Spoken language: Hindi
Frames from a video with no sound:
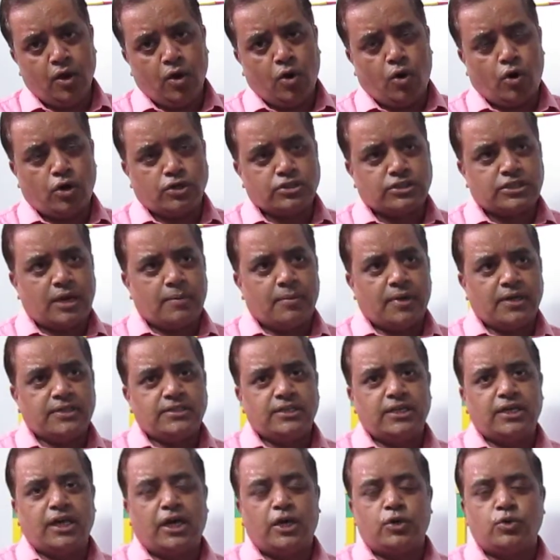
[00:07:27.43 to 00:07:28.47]
और
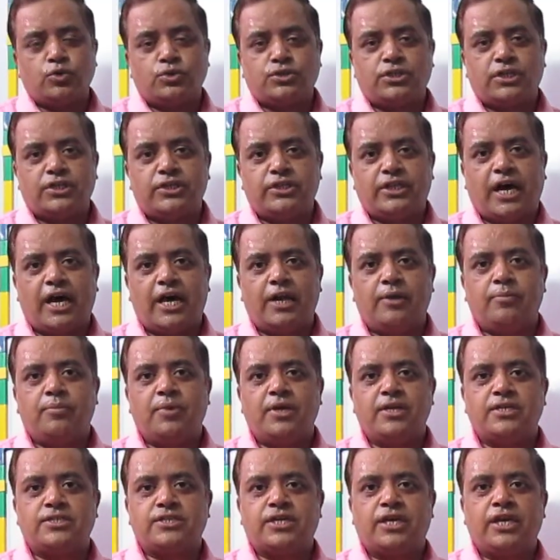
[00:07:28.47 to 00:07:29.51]
सामाजिक अनुसंधान में
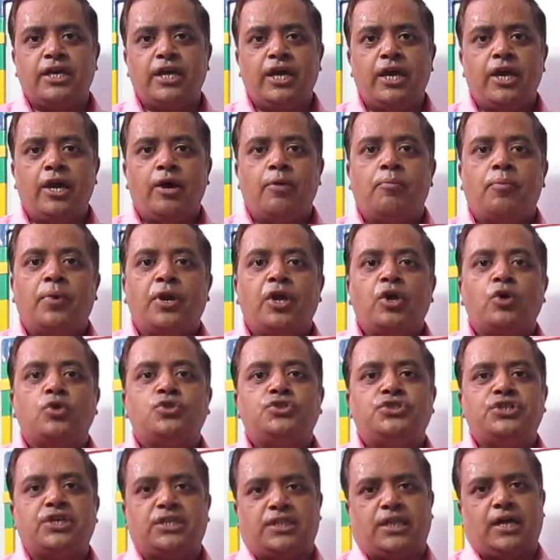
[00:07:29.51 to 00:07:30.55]
इसकी
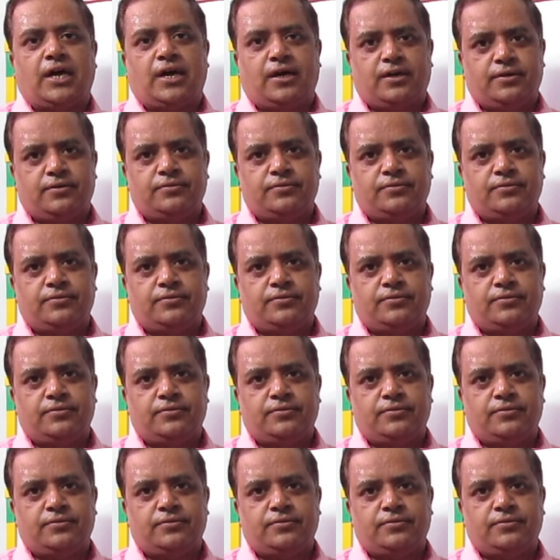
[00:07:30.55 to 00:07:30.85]
प्रयोज्यता